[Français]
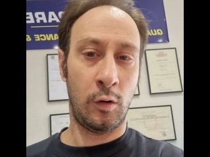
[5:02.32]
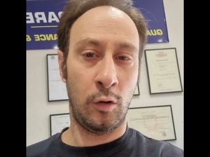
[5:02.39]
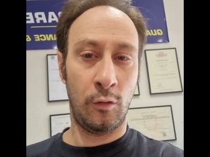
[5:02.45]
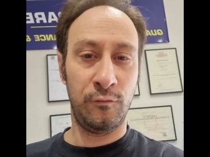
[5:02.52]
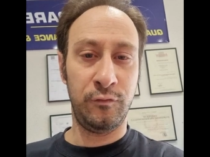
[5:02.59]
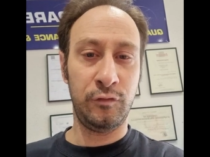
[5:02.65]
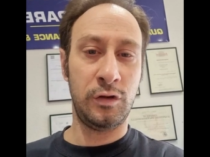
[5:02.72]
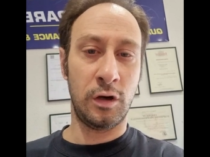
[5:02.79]
on
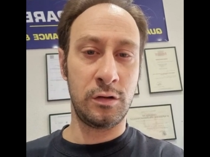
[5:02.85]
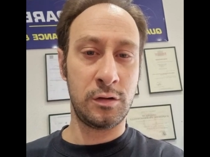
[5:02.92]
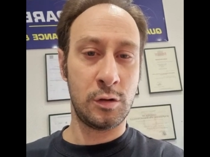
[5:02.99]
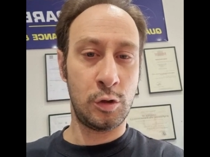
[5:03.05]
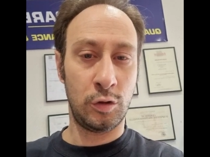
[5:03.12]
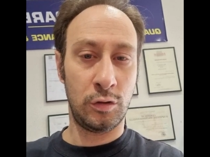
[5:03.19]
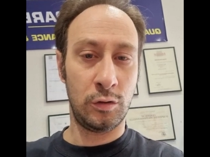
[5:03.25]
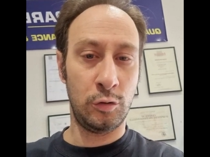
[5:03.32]
vous donne
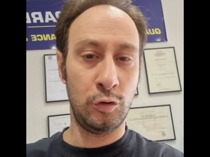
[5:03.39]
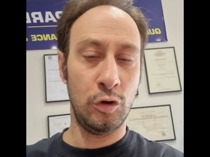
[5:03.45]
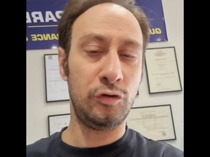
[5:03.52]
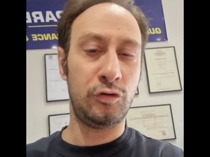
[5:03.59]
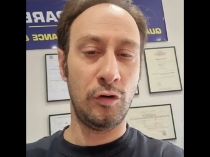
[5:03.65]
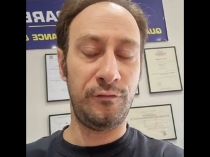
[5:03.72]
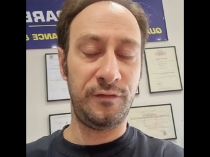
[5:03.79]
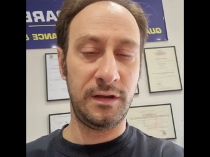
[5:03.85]
le
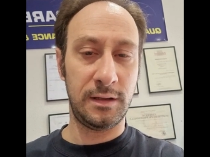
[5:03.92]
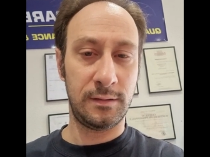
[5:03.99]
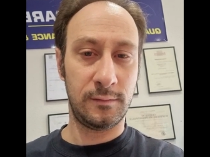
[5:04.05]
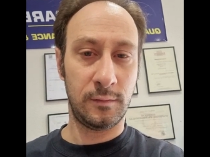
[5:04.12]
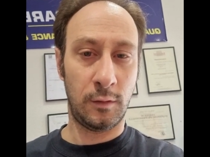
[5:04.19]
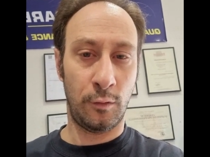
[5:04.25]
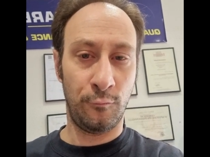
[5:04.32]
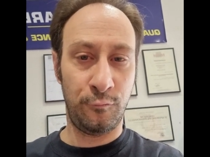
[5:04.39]
devis,
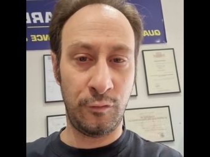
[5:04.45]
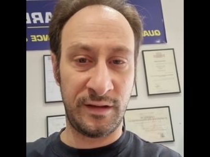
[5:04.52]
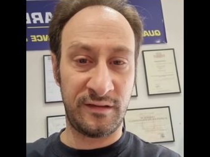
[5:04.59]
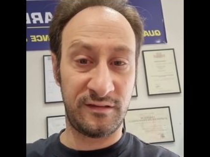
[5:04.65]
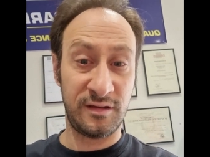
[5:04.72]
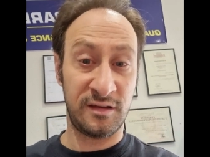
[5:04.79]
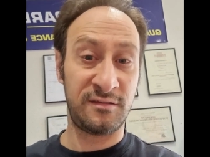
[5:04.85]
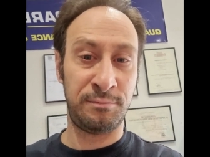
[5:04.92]
on vous
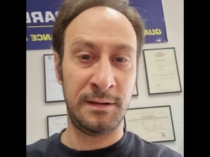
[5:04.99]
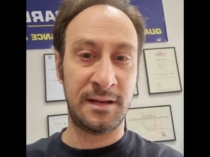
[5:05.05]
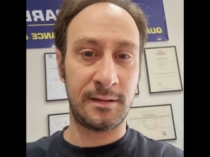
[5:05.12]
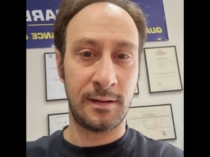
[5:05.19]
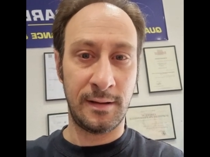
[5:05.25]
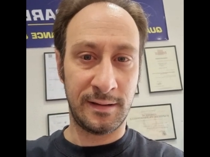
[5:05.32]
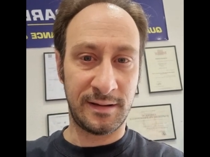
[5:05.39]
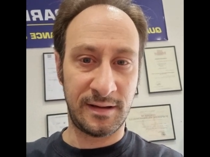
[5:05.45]
explique
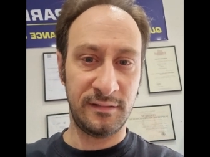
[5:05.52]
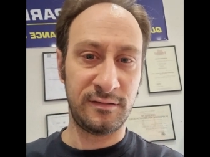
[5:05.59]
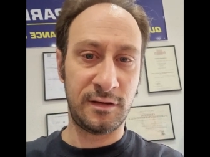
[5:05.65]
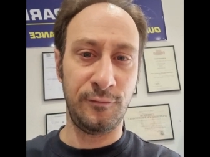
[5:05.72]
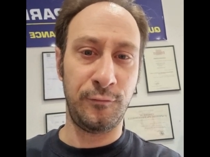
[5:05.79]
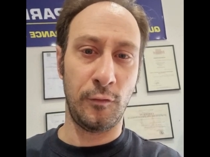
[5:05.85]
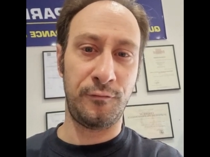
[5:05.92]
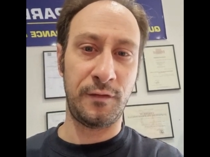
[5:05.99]
qu'est-ce
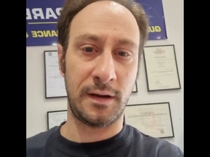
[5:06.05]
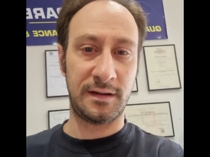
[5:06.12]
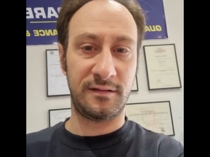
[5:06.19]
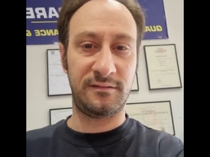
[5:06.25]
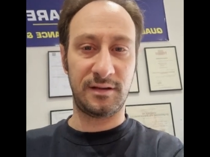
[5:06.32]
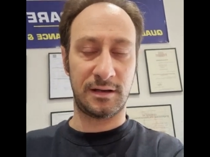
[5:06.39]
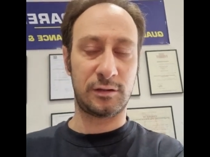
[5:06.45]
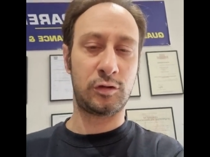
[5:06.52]
qu'il faut faire
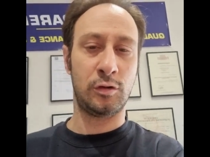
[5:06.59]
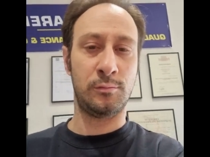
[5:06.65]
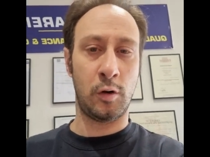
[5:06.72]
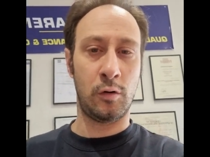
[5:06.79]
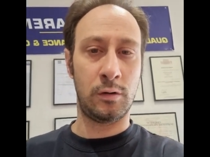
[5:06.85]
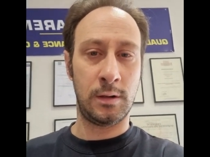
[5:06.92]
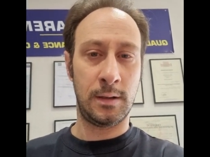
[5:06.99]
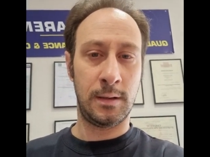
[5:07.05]
exactement,